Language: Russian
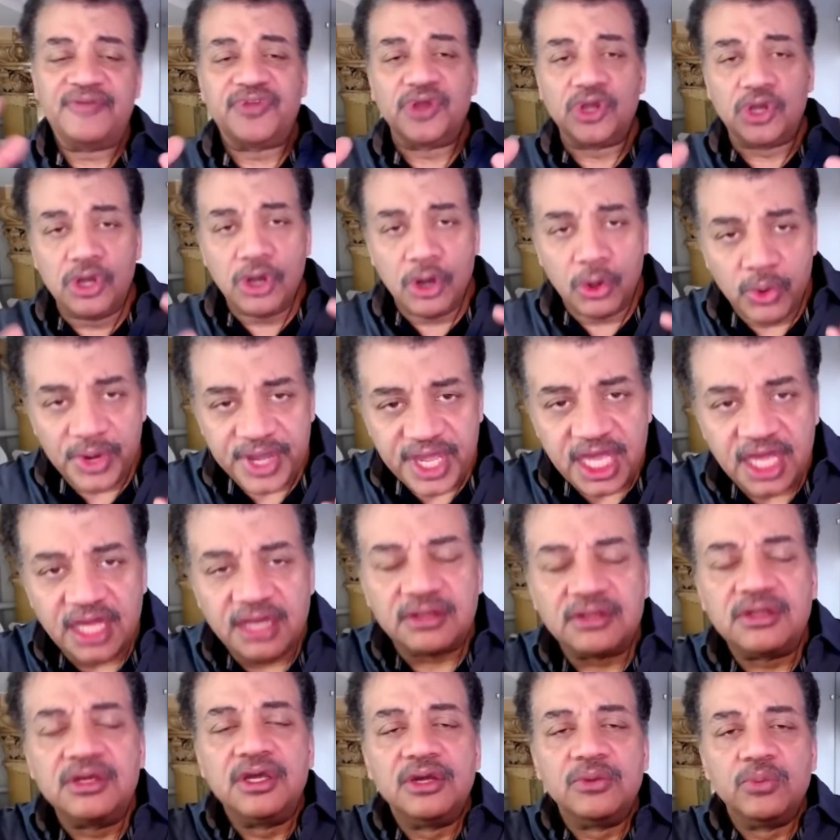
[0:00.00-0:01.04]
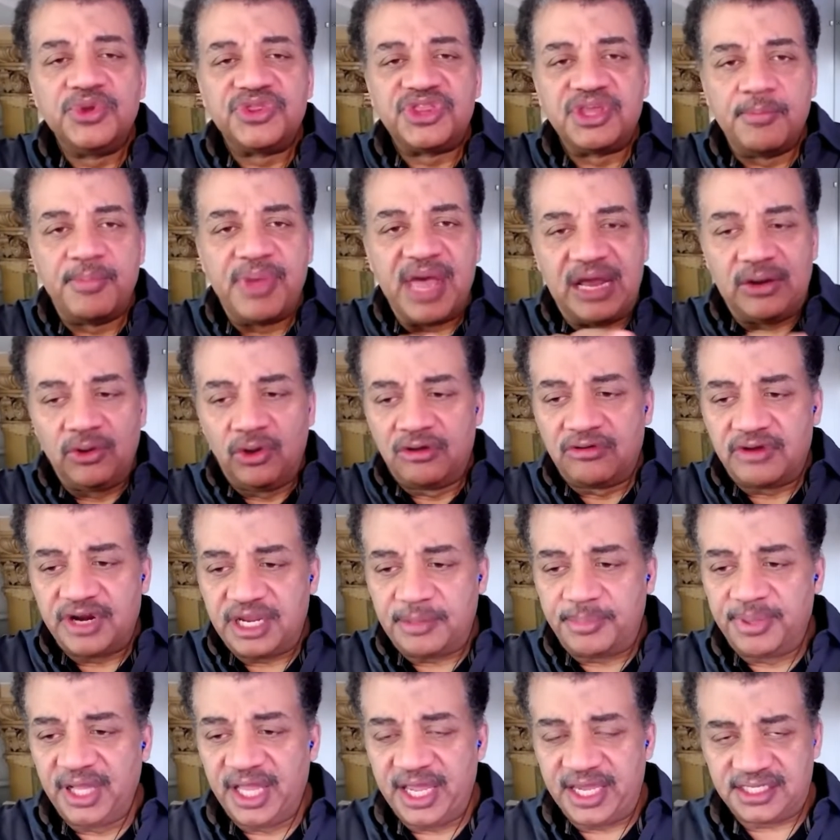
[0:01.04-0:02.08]
Нам нужно сделать
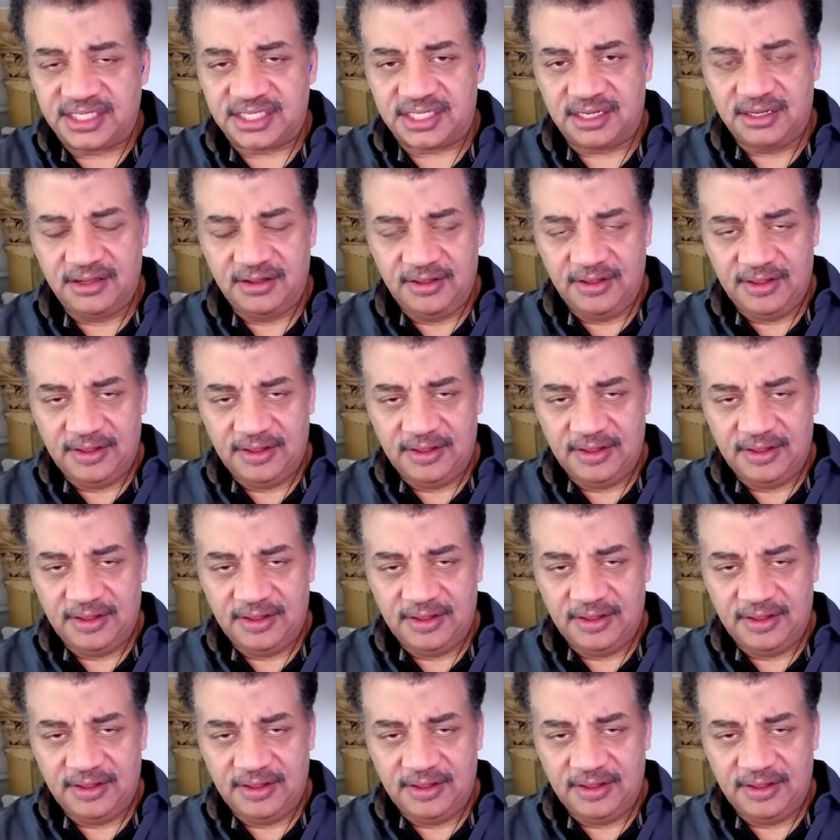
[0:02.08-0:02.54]
ставку.